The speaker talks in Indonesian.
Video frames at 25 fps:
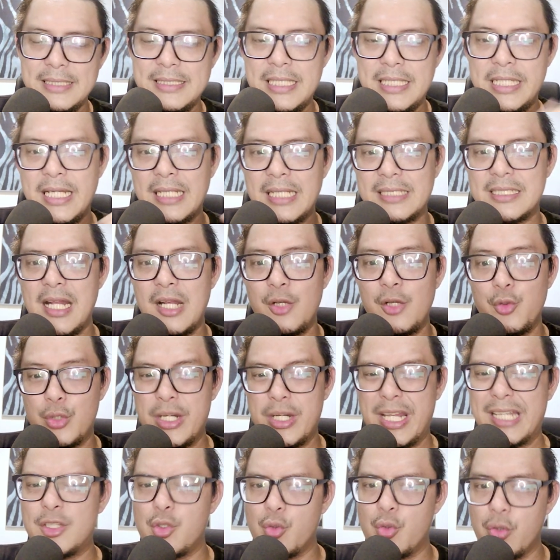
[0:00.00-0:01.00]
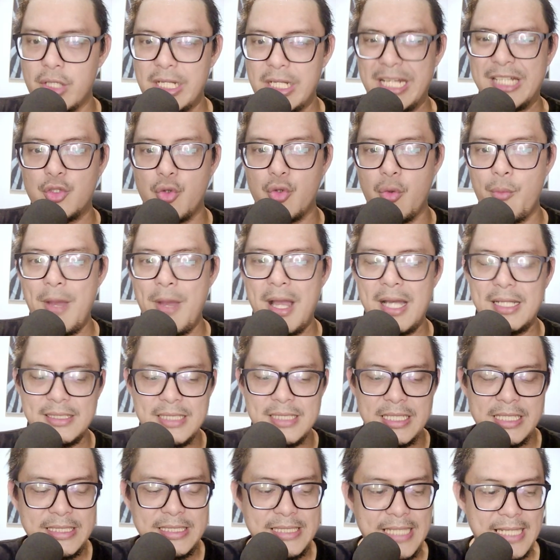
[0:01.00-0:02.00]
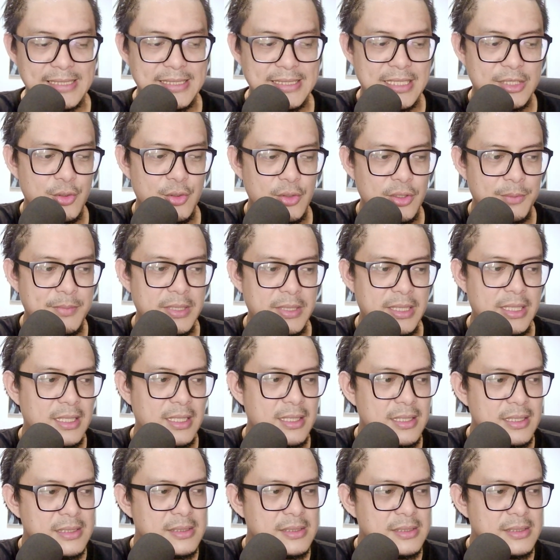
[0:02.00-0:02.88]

Jadi nggak terlalu retro-retro banget. Jadi jazznya tuh lebih